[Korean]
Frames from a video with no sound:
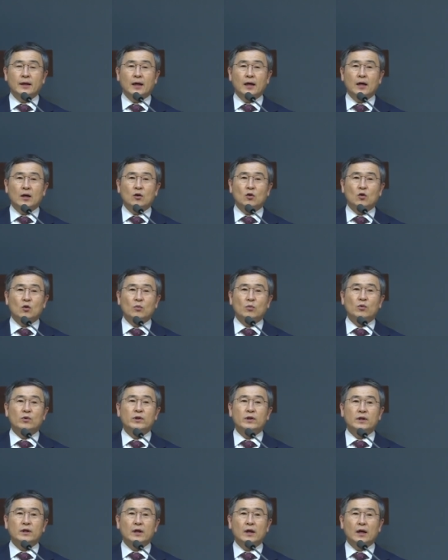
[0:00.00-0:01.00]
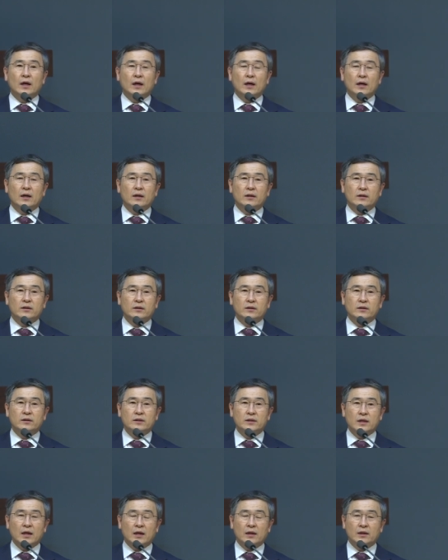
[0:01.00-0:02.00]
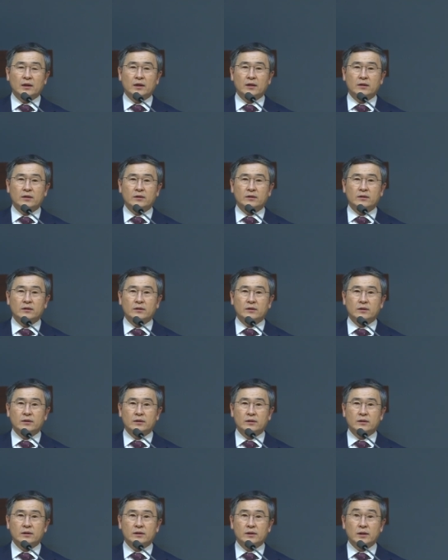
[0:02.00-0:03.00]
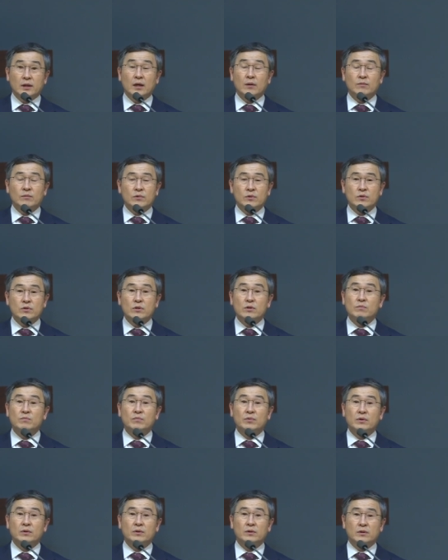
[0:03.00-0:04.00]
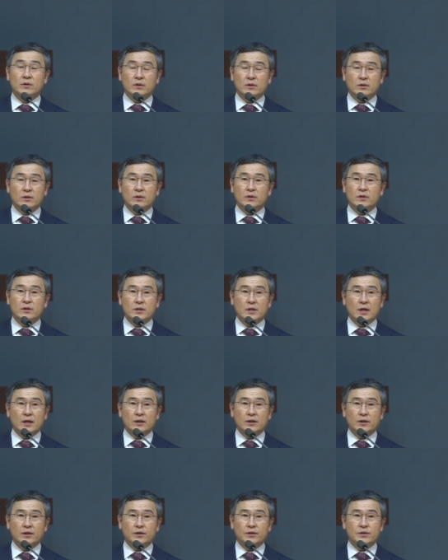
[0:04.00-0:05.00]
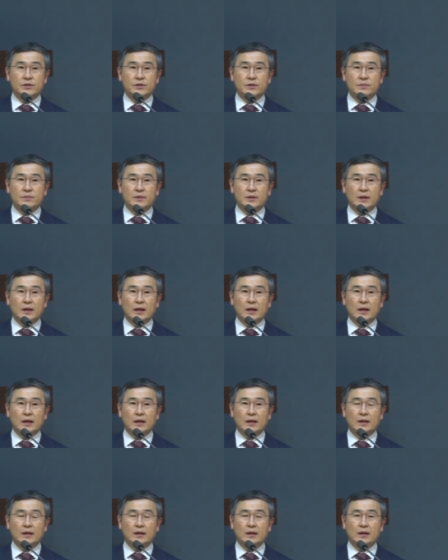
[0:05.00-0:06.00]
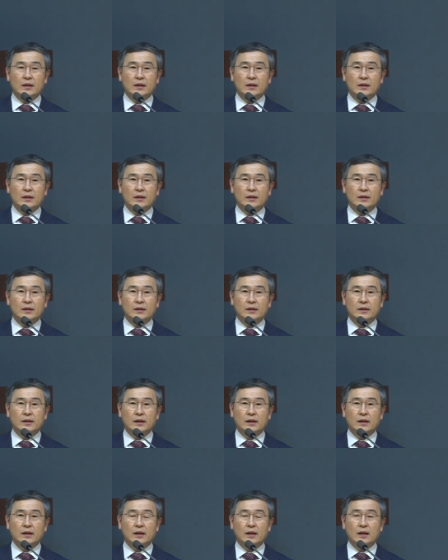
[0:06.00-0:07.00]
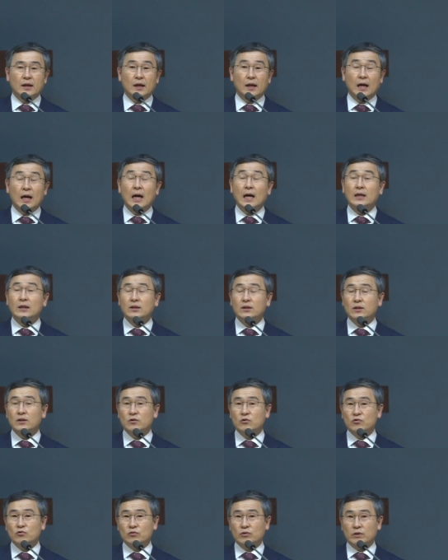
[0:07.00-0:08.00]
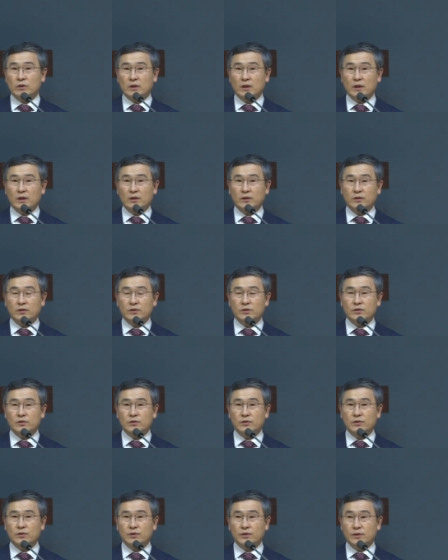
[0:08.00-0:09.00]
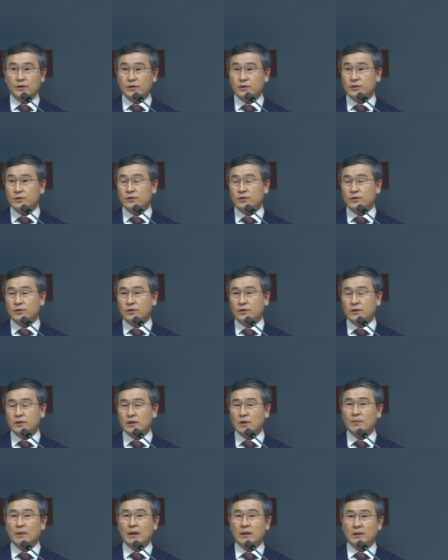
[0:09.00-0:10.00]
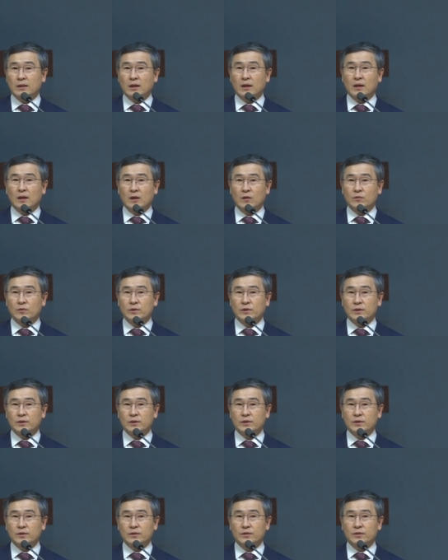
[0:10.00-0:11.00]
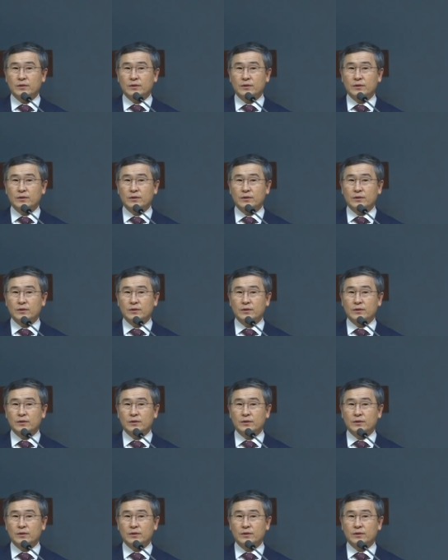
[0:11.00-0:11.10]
알고 보니까 그 장례는 참 슬픈 그런 장례였습니다. 아, 아들이 죽었다는 거죠. 그죠? 참 안타까운 일이죠.